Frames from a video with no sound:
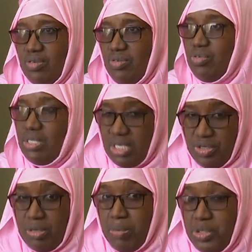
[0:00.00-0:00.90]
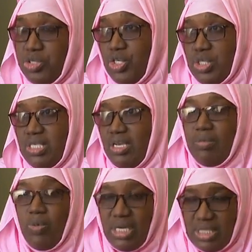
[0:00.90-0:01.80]
وسيت بون شوز
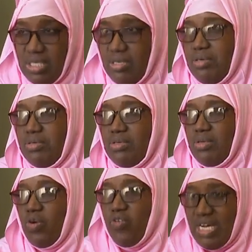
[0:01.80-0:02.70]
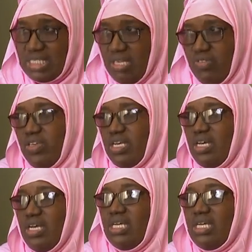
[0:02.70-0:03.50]
للمواطنين هون وفاصلين فيها